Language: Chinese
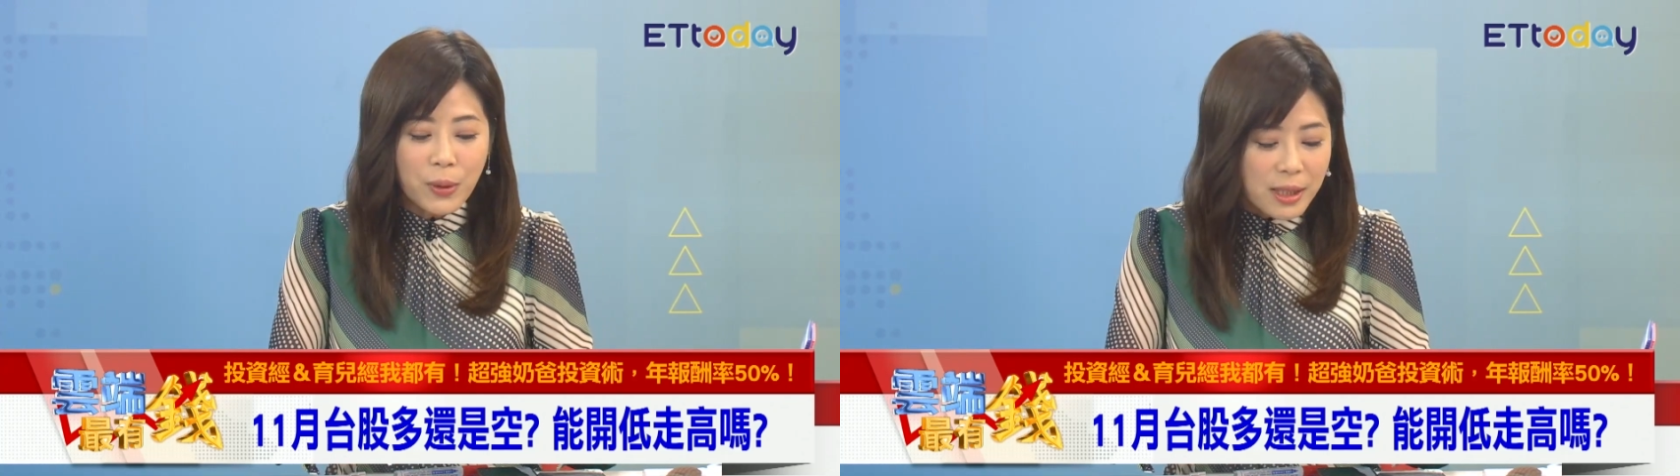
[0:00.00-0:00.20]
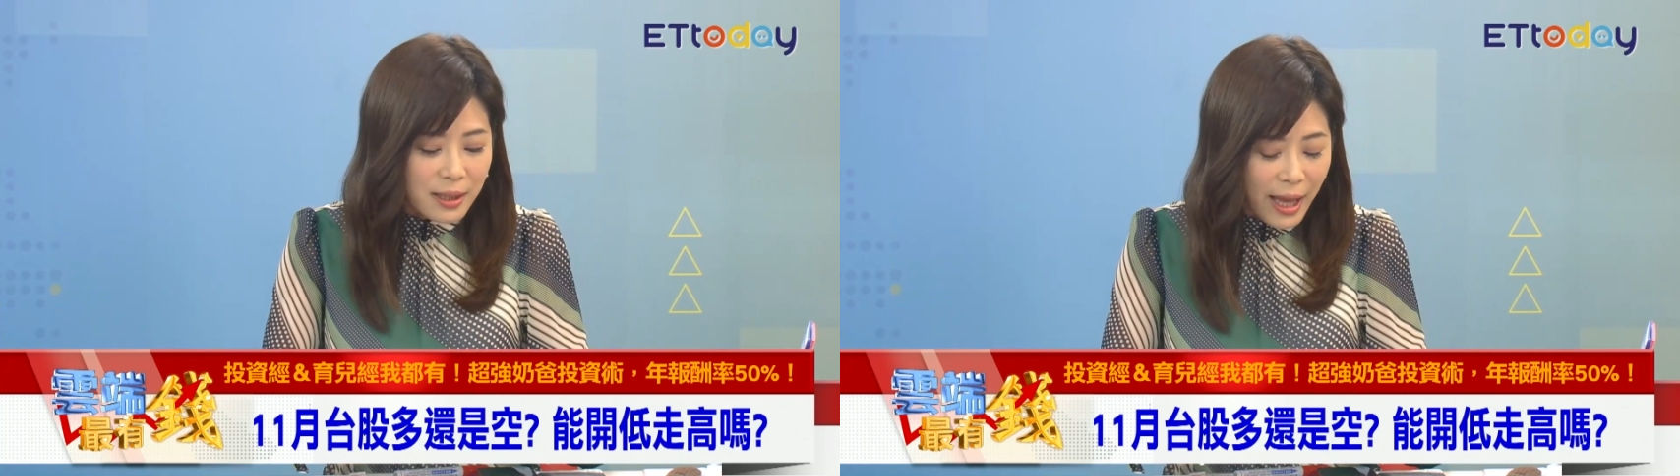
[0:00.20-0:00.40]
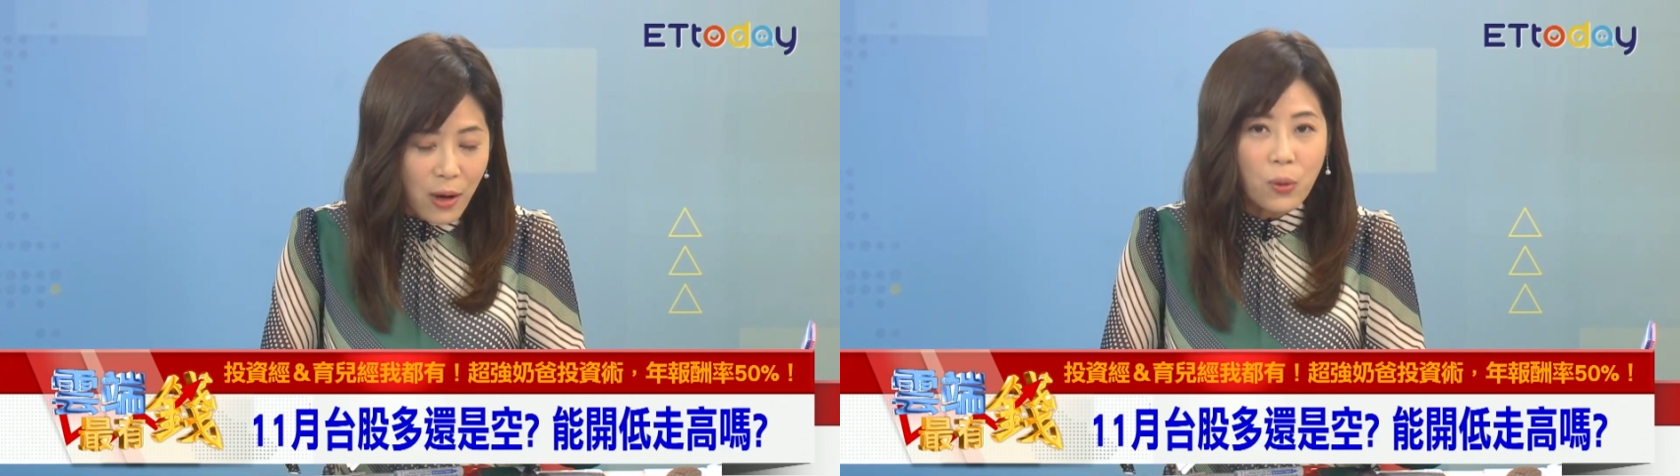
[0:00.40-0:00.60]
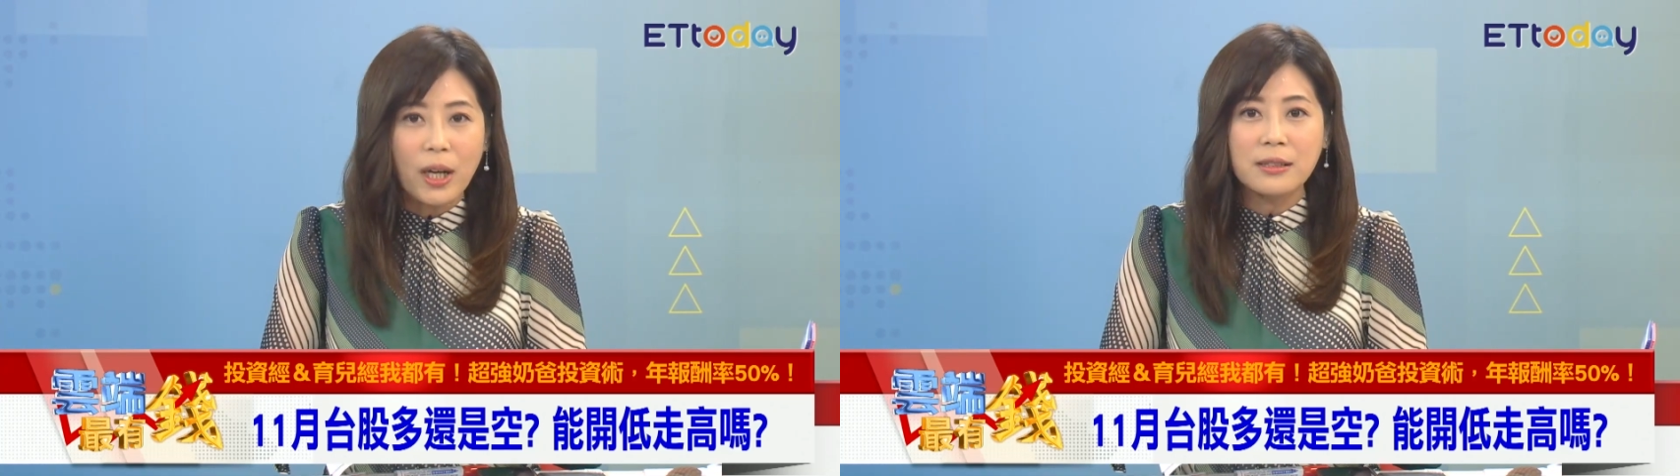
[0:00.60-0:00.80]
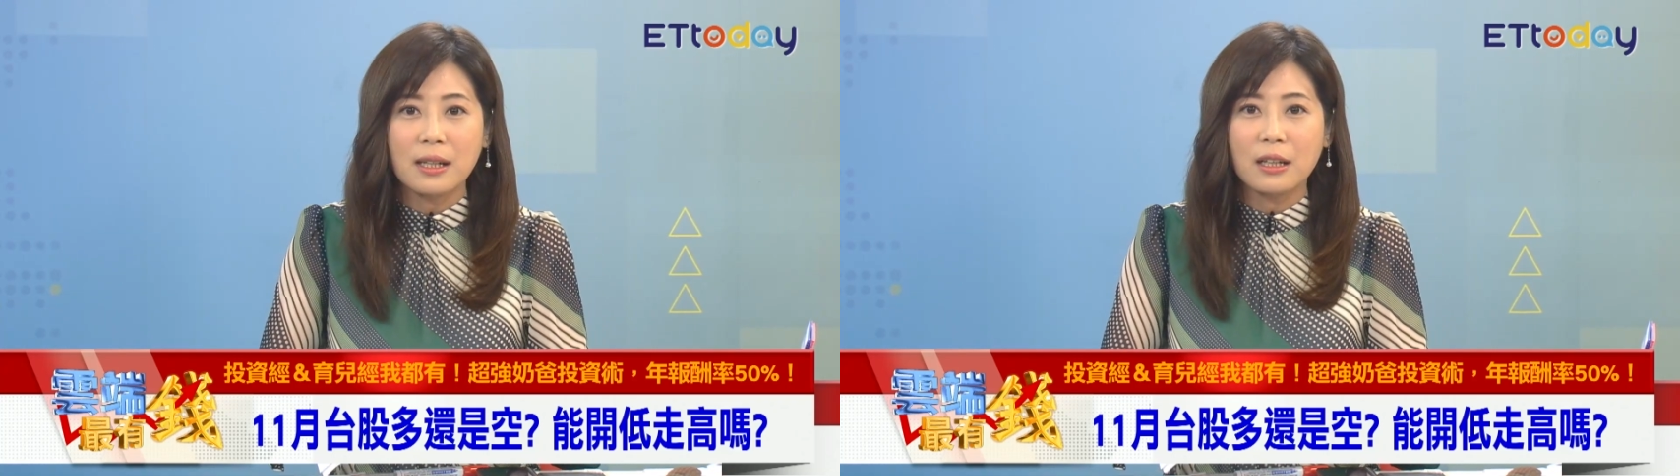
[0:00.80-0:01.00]
因为现在台
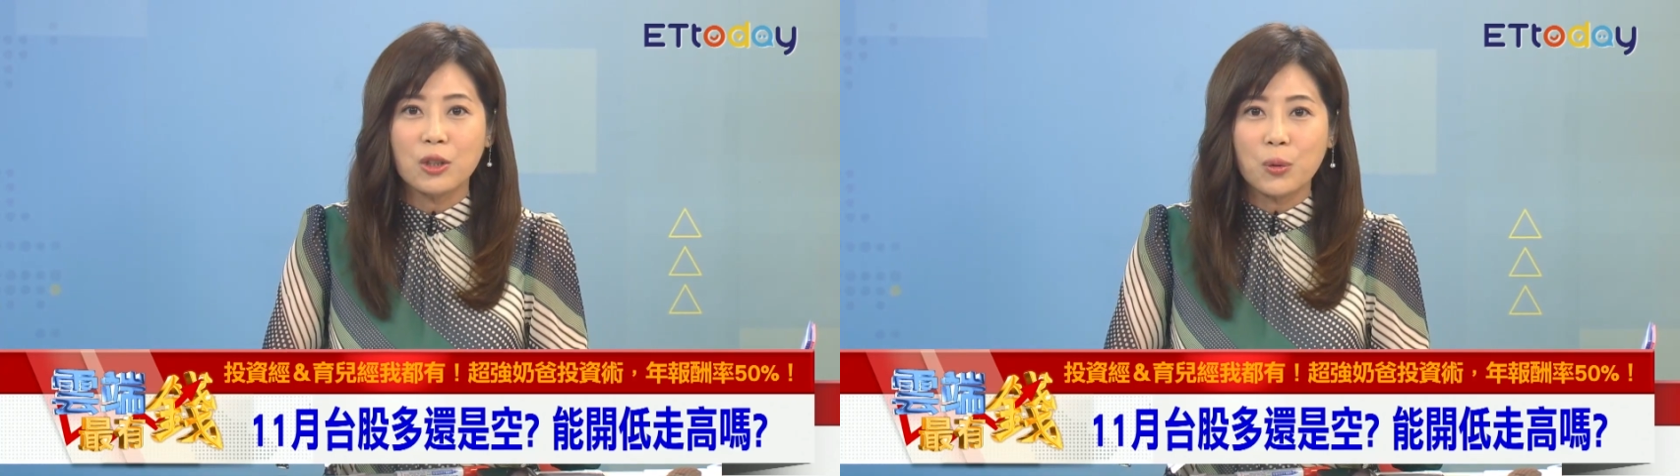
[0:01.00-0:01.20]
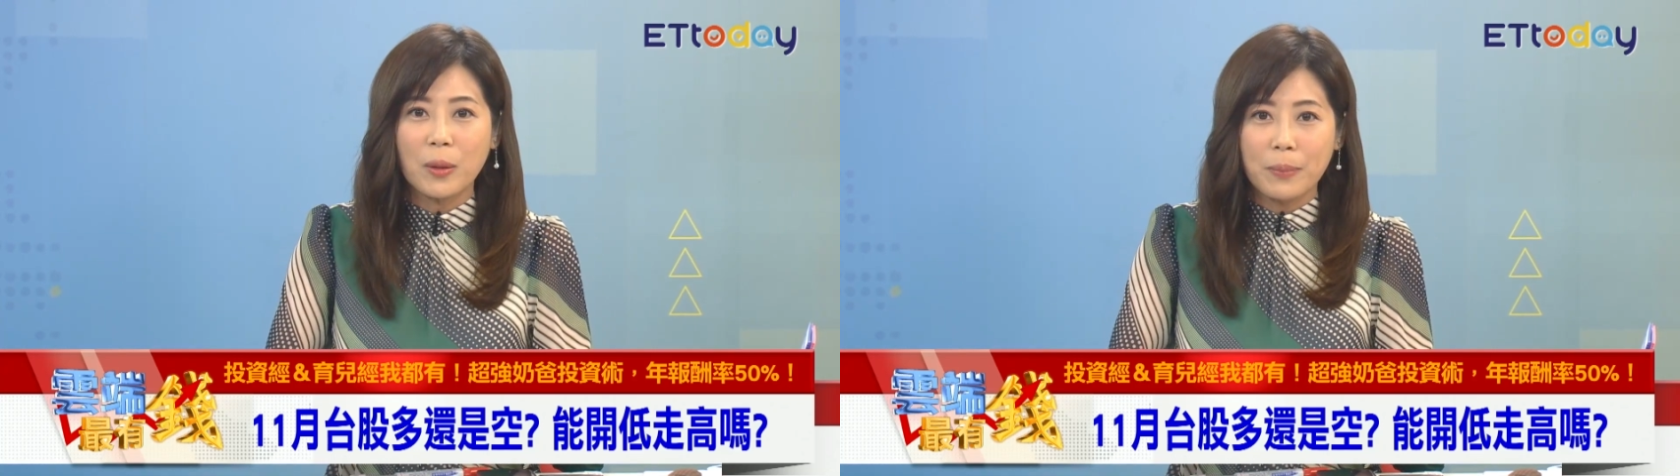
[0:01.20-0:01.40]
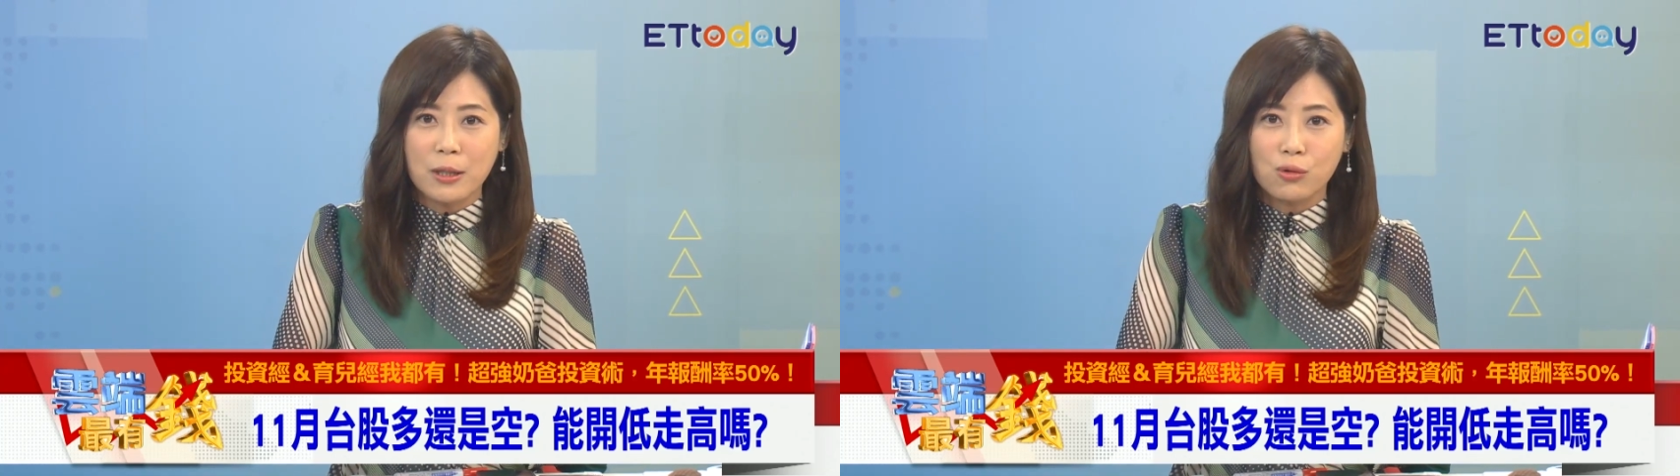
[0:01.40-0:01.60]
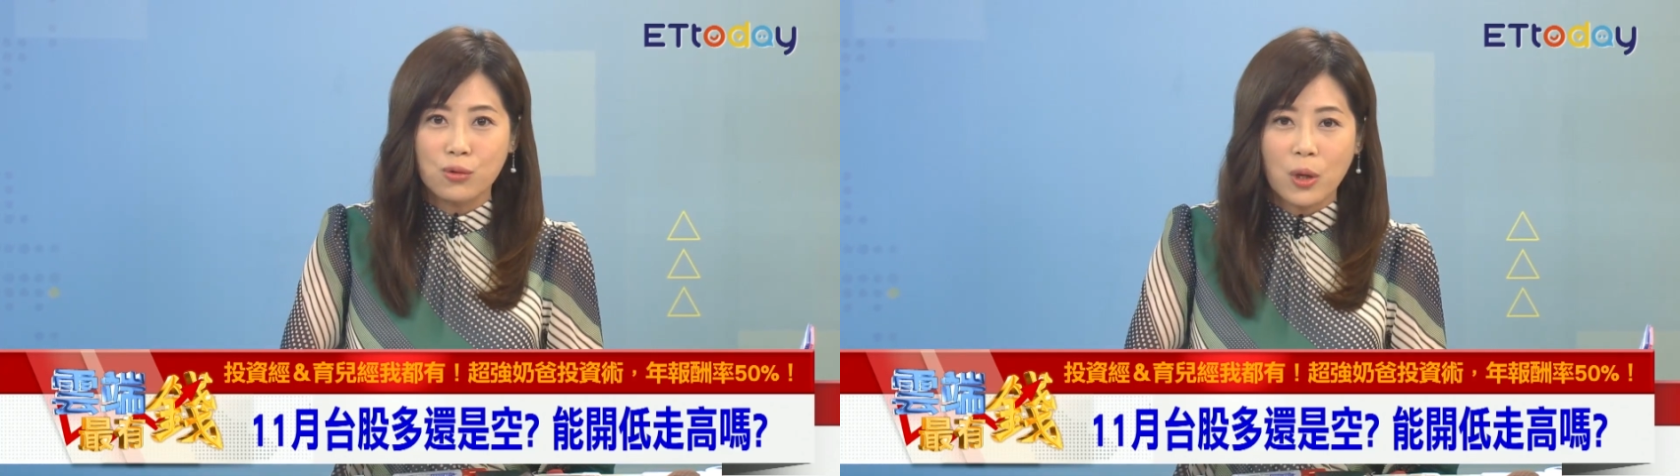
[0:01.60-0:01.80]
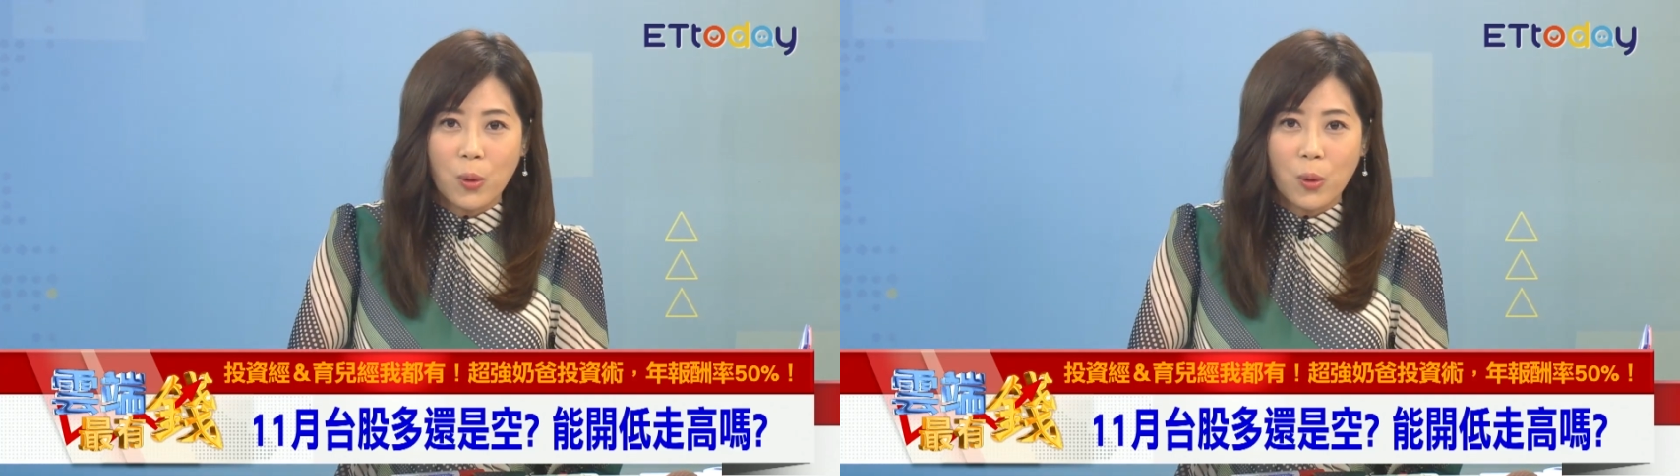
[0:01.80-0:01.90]
股刚刚讲了很多的变数，